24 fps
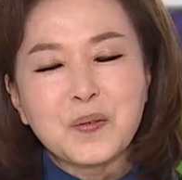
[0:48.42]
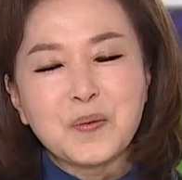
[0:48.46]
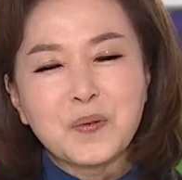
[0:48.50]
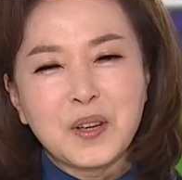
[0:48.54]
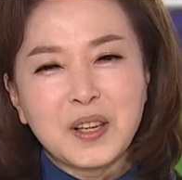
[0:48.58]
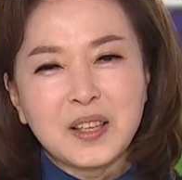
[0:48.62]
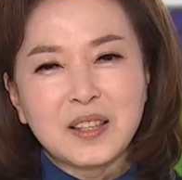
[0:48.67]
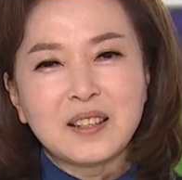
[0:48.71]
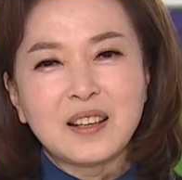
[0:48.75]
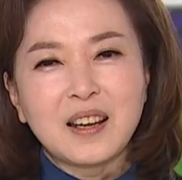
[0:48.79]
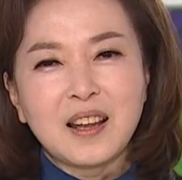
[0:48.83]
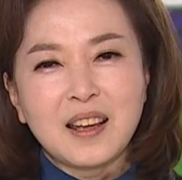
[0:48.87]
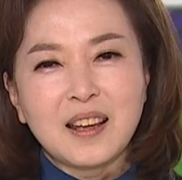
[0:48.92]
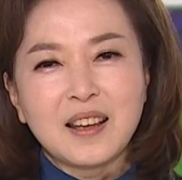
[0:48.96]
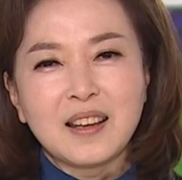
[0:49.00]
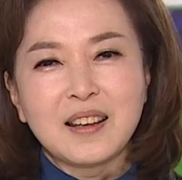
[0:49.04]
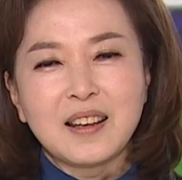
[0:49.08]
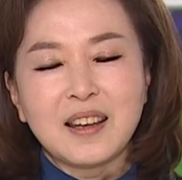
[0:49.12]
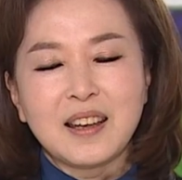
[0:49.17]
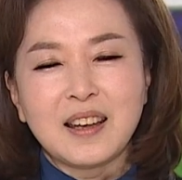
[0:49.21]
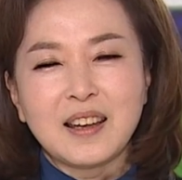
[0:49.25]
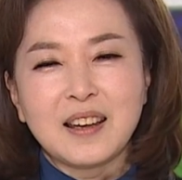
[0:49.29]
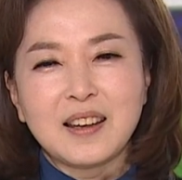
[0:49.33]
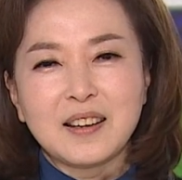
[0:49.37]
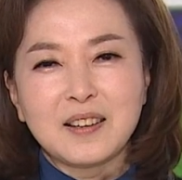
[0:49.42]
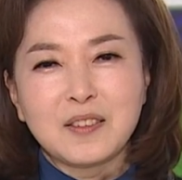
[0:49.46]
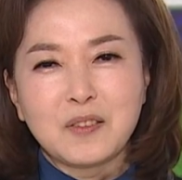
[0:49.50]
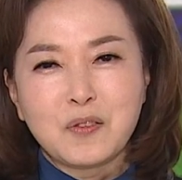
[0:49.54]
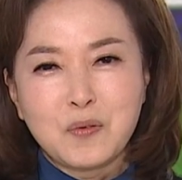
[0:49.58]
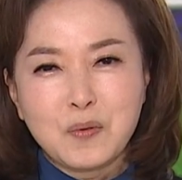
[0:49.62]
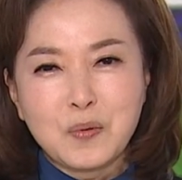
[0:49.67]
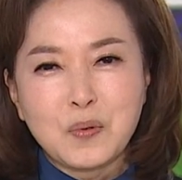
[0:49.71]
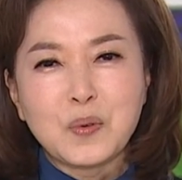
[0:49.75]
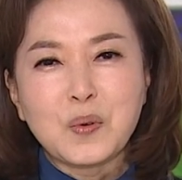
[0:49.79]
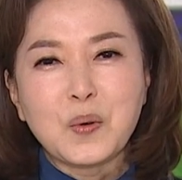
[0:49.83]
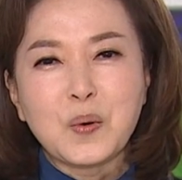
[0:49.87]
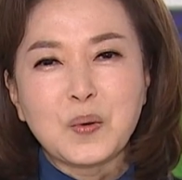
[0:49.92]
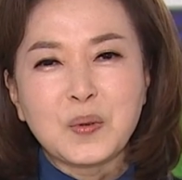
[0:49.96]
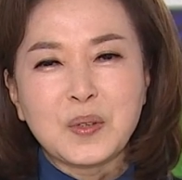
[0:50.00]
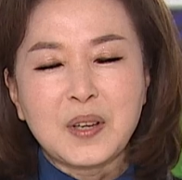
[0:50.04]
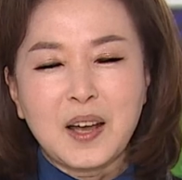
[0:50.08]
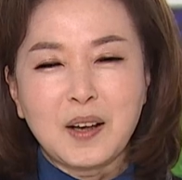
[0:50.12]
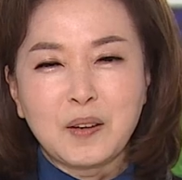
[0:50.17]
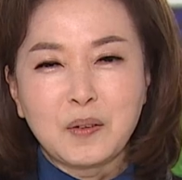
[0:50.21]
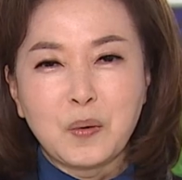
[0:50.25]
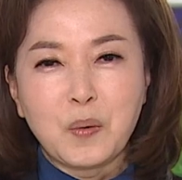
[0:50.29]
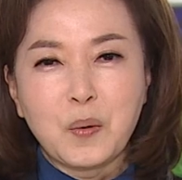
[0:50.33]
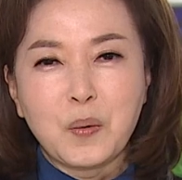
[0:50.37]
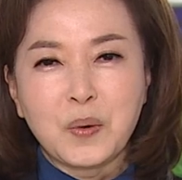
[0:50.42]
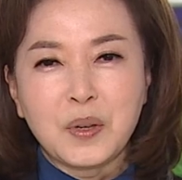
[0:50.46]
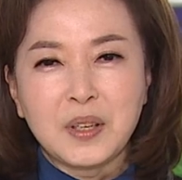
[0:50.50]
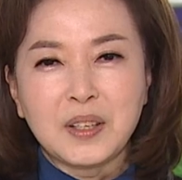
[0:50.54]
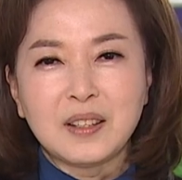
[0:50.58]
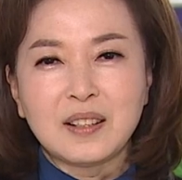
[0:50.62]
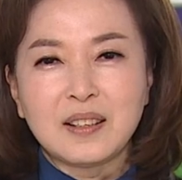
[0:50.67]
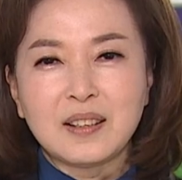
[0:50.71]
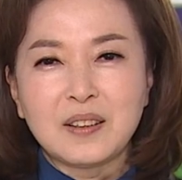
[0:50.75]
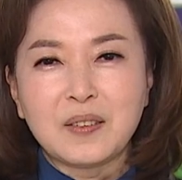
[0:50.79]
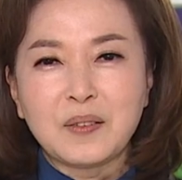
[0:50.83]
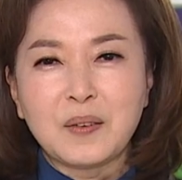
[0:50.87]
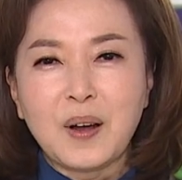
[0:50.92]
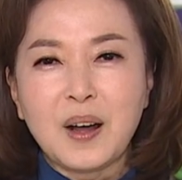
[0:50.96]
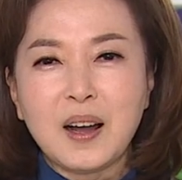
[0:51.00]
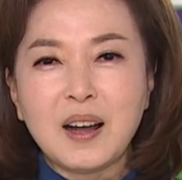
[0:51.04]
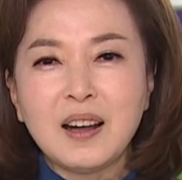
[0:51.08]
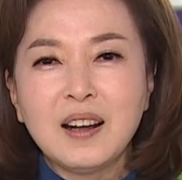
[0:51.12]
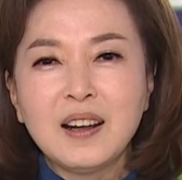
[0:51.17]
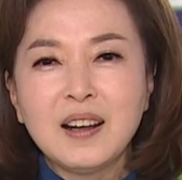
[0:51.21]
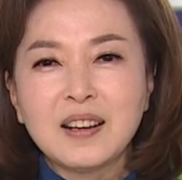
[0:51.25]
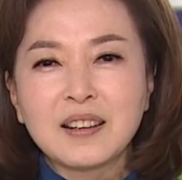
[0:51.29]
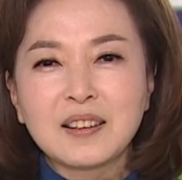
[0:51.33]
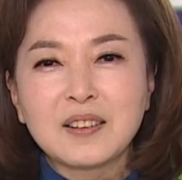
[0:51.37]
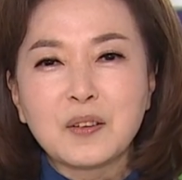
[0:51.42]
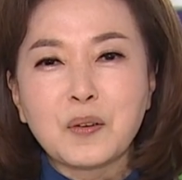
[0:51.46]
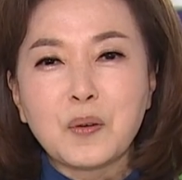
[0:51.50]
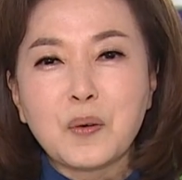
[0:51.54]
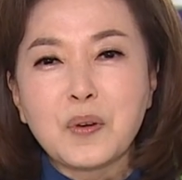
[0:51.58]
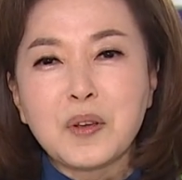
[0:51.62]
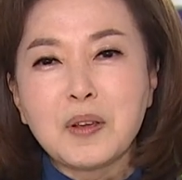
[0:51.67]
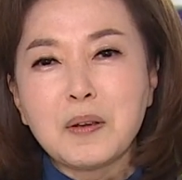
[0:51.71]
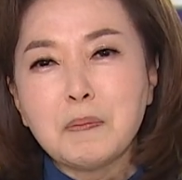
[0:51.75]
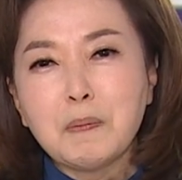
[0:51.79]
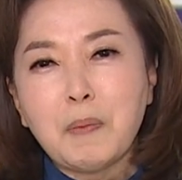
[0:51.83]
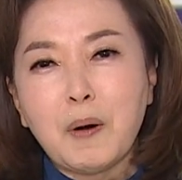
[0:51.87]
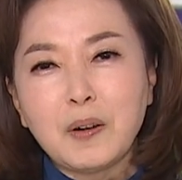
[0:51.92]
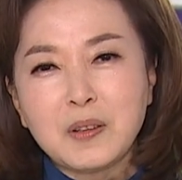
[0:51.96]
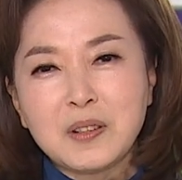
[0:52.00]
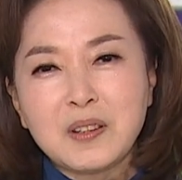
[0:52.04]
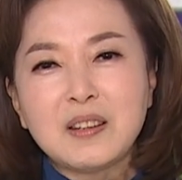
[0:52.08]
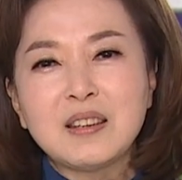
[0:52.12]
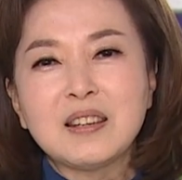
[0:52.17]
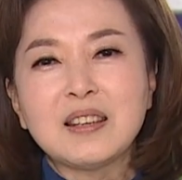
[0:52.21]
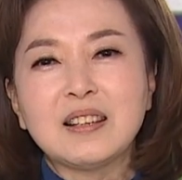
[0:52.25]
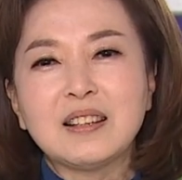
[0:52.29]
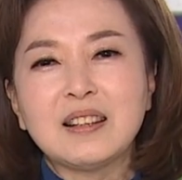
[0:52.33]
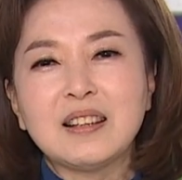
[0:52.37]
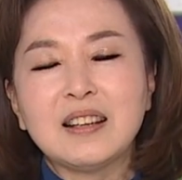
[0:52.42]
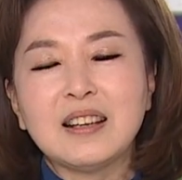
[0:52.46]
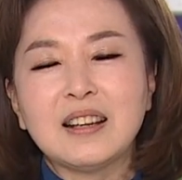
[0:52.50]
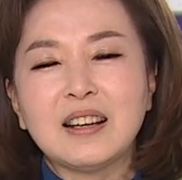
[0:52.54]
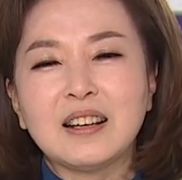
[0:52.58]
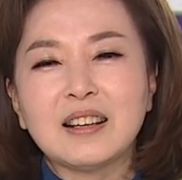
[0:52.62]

우리들의 중소상공인들과 그리고 이 멋진